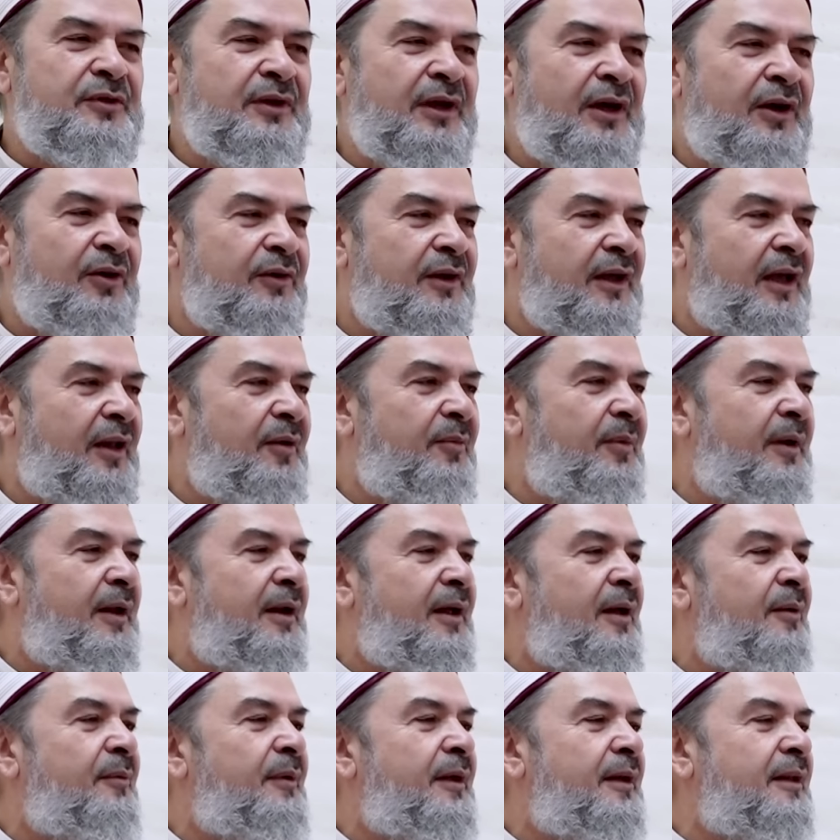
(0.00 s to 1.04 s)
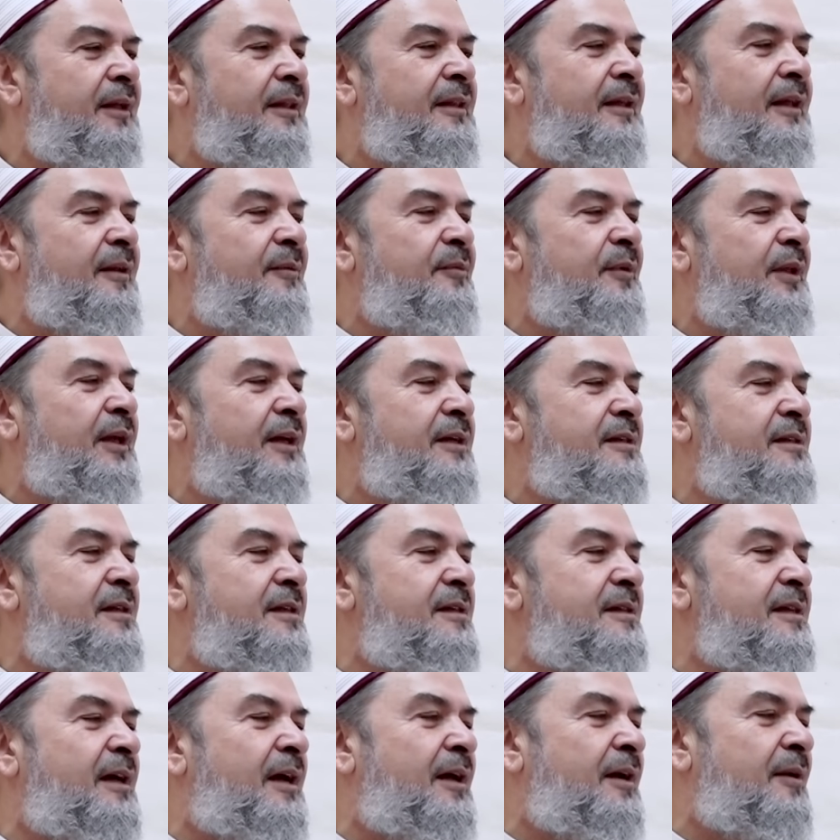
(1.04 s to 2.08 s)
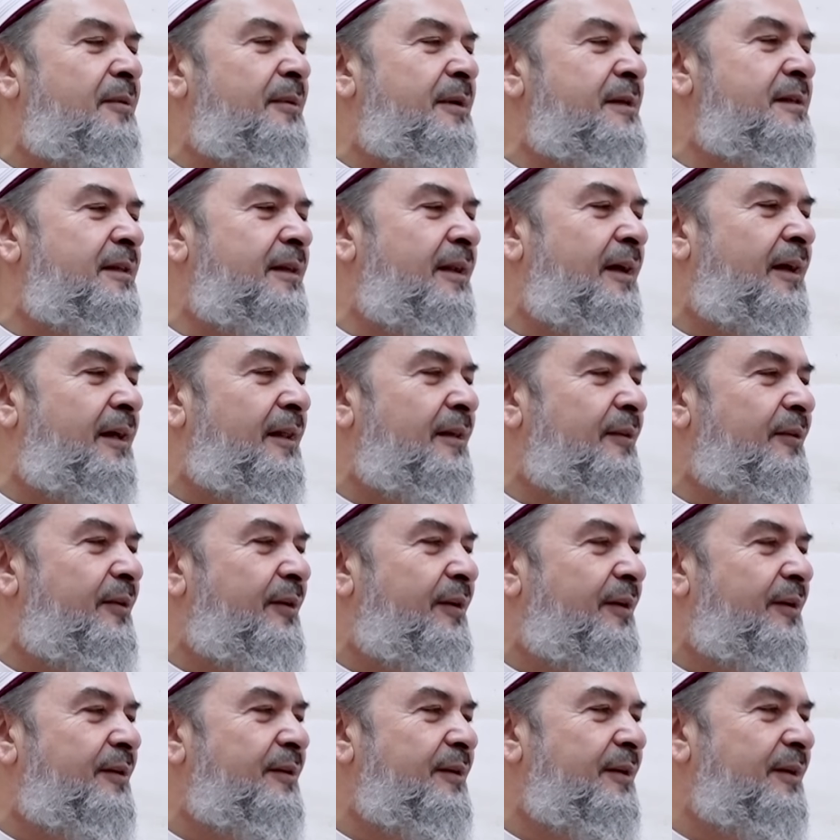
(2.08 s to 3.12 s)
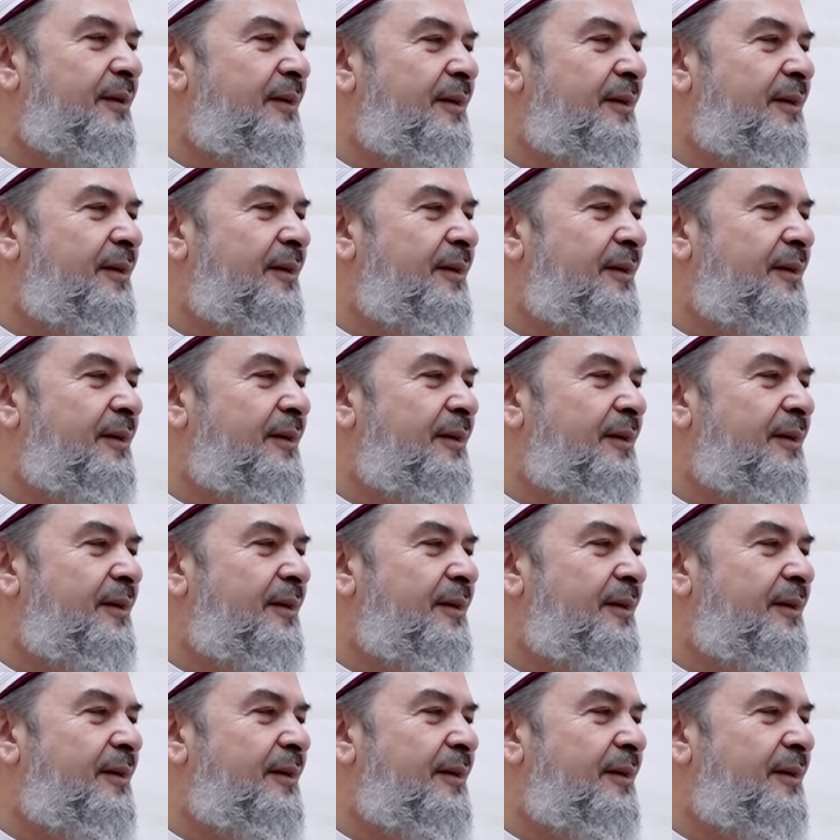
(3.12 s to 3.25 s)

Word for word: yahu gel beraber gidelim diye sizi arabasına alıyor.''